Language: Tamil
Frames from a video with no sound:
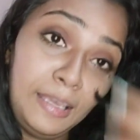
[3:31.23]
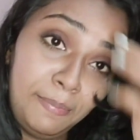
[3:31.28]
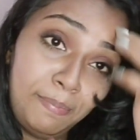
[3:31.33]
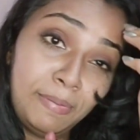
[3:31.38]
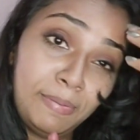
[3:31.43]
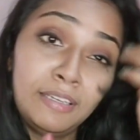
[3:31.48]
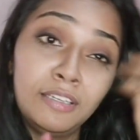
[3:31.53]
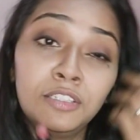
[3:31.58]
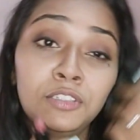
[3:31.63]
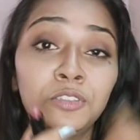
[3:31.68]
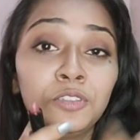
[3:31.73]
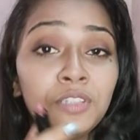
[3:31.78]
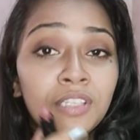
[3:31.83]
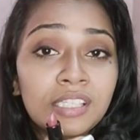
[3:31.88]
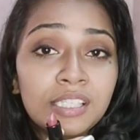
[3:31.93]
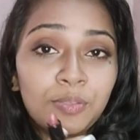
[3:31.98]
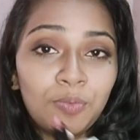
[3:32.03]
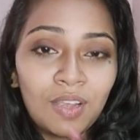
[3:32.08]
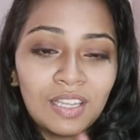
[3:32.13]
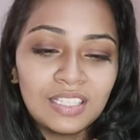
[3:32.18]
இப்போ
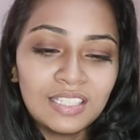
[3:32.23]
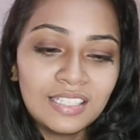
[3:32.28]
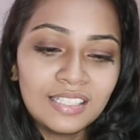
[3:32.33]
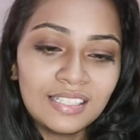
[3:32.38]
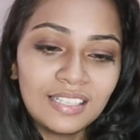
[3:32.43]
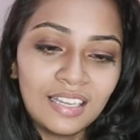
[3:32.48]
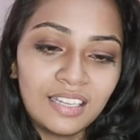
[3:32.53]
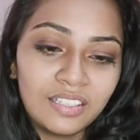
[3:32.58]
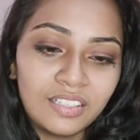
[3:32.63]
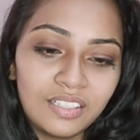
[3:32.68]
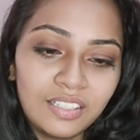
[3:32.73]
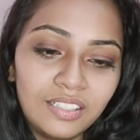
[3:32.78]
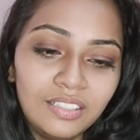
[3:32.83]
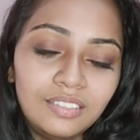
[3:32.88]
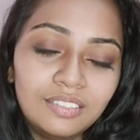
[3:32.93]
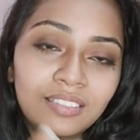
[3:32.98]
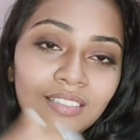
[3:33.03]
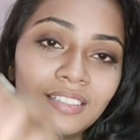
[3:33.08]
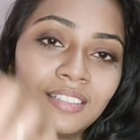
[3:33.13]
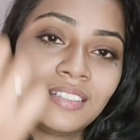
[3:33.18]
இதோட ஸ்வாட்சஸ்
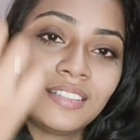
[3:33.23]
காட்டுறேன்